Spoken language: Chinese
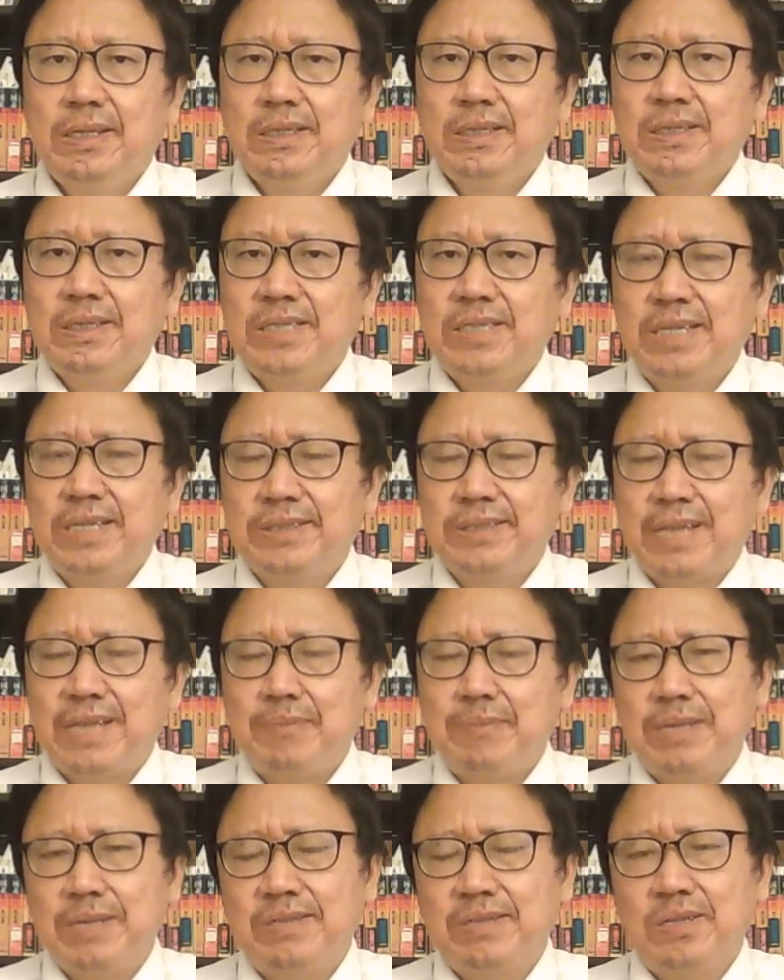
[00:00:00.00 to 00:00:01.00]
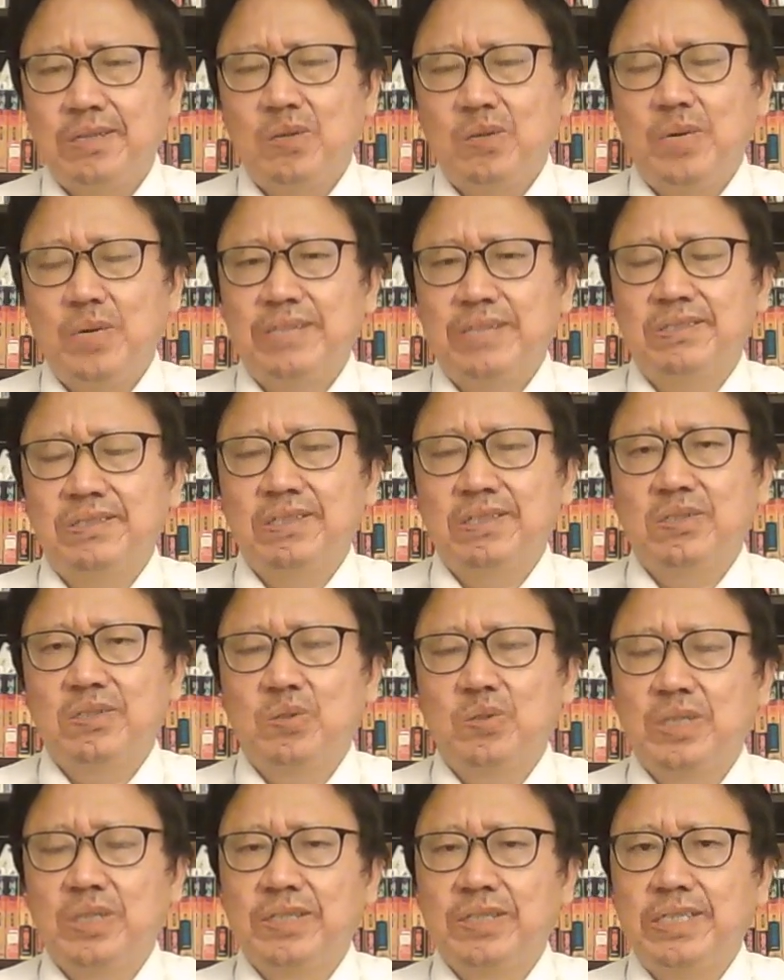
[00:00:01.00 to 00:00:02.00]
恶向胆边生，坏事
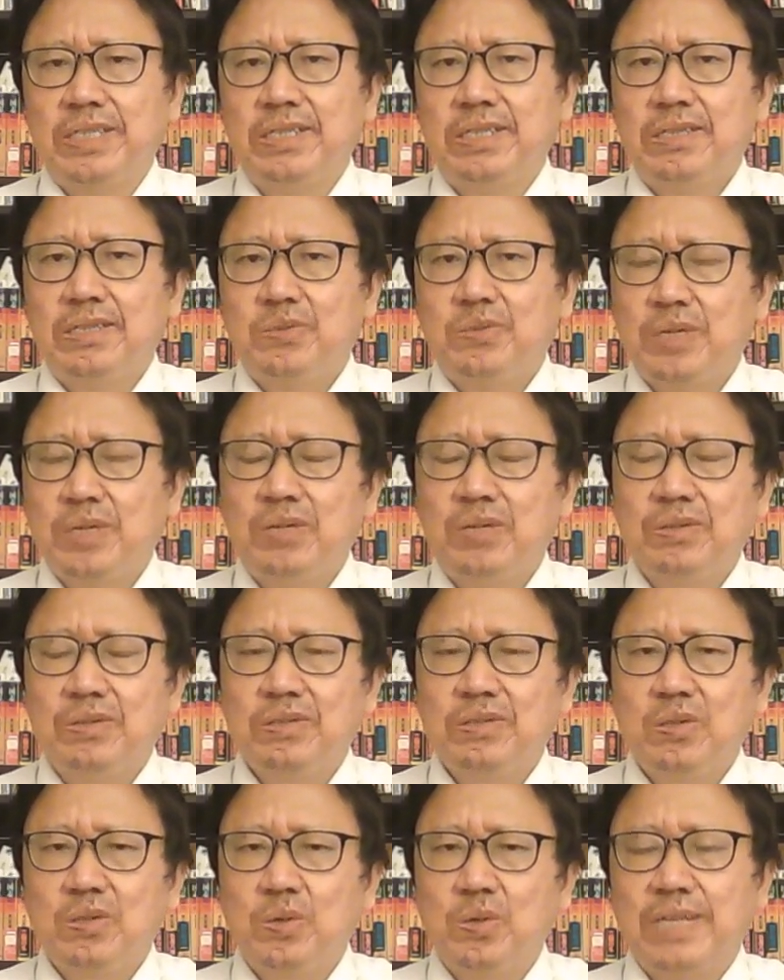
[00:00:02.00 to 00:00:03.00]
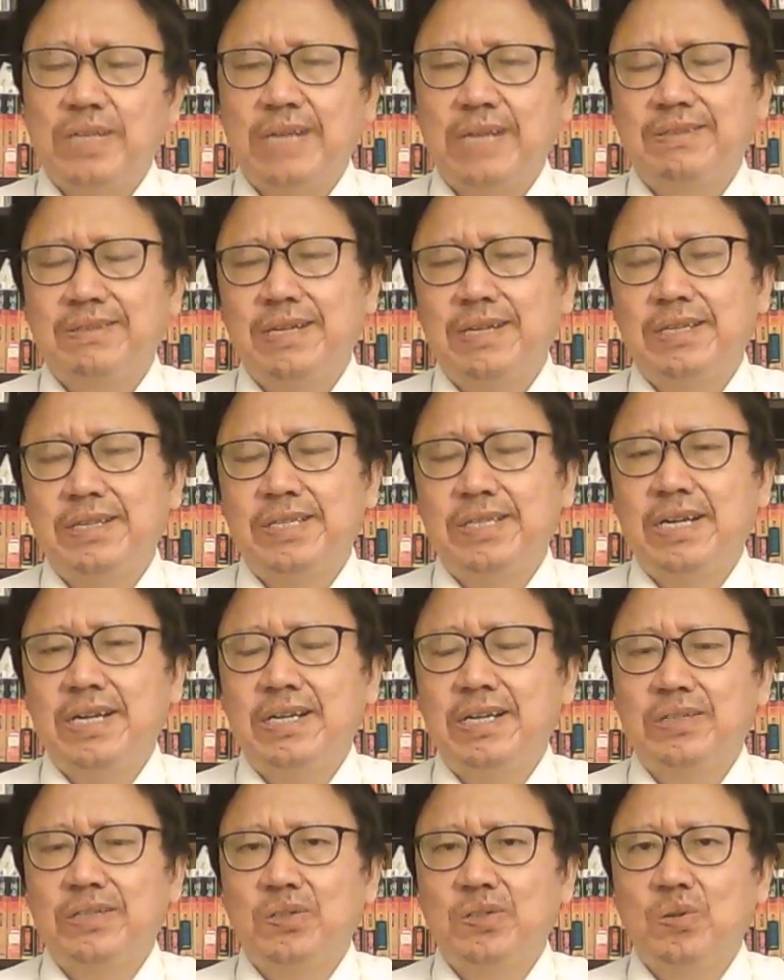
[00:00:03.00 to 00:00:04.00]
做到底，最后果然在香
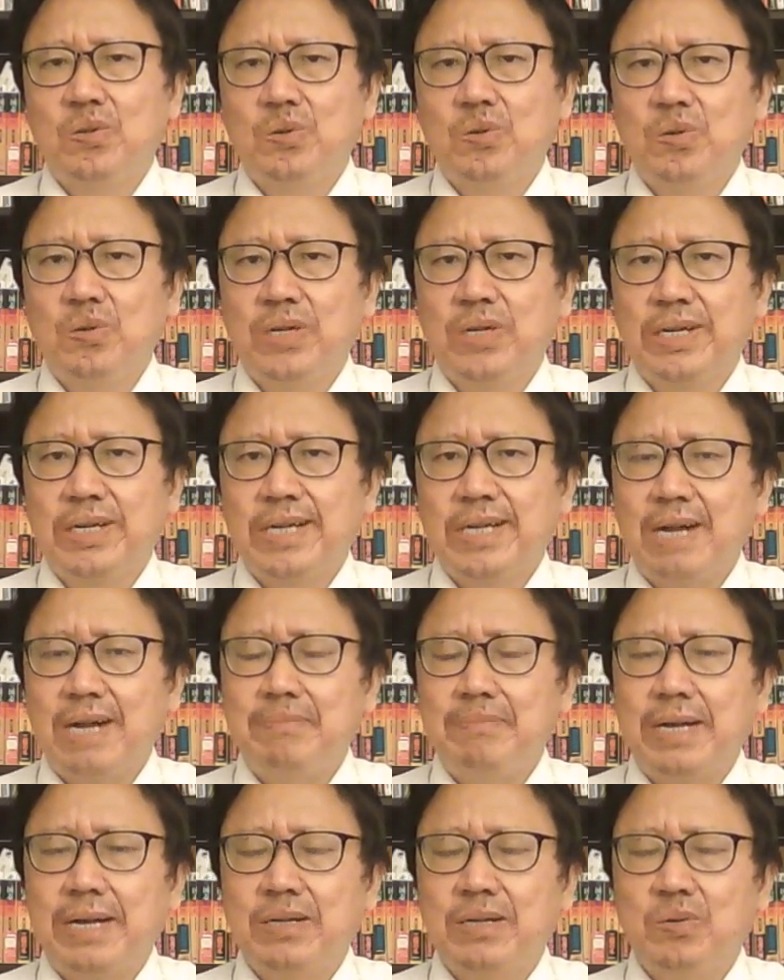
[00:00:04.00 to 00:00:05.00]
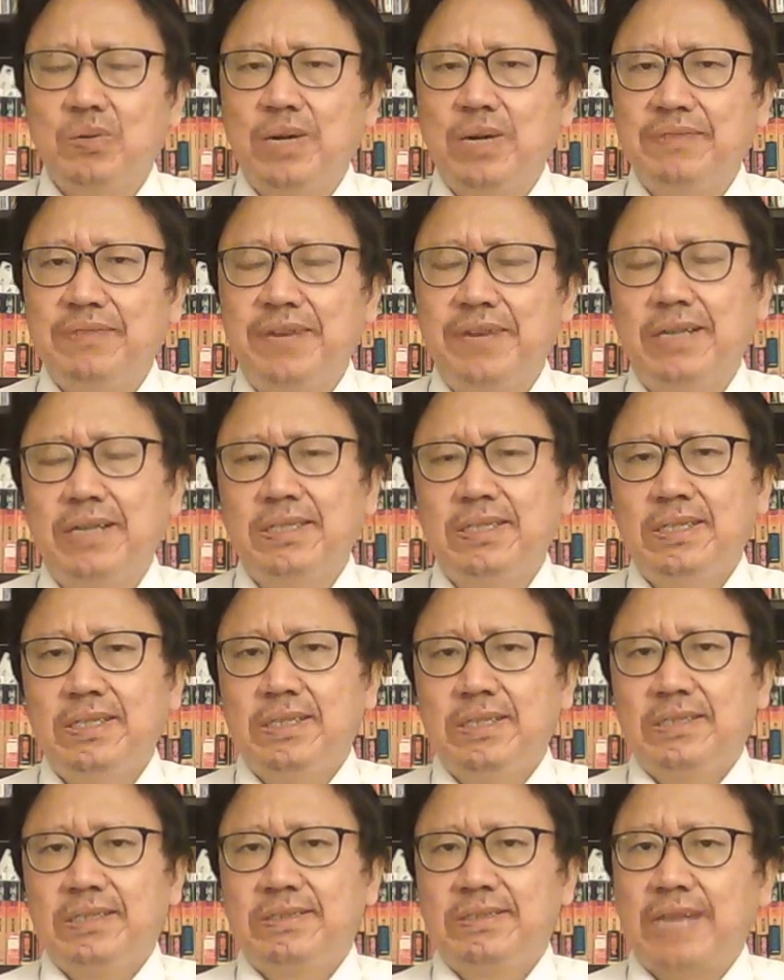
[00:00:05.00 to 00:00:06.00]
港通过了港版国安法，
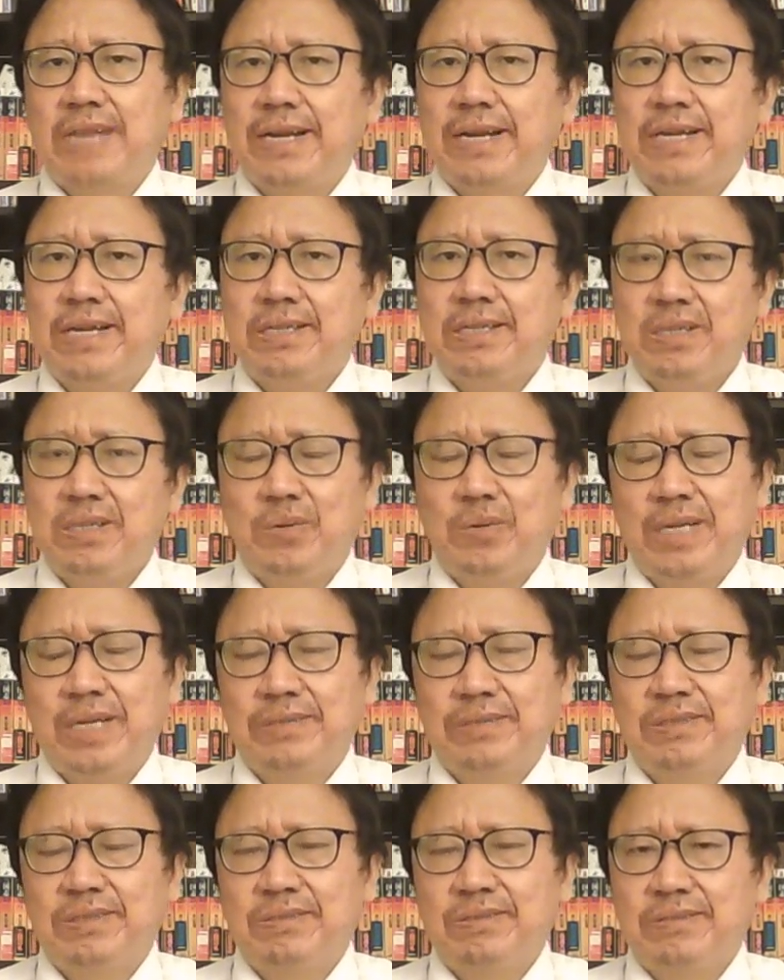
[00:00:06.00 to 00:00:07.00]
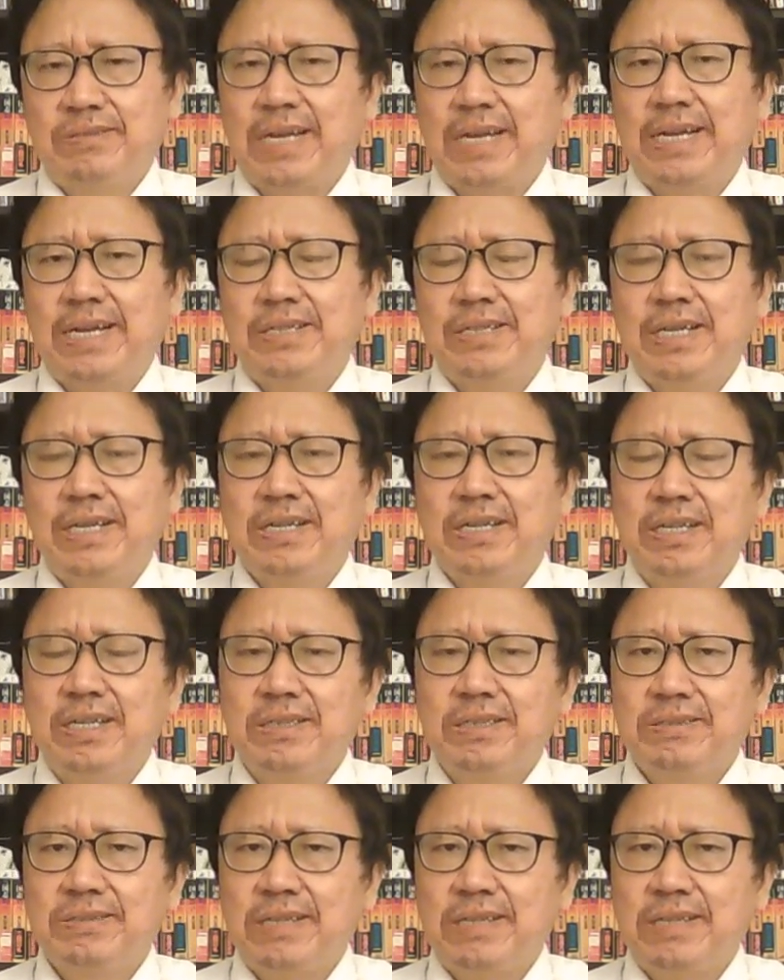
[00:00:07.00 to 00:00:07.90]
砸烂一国两制，砸烂香港。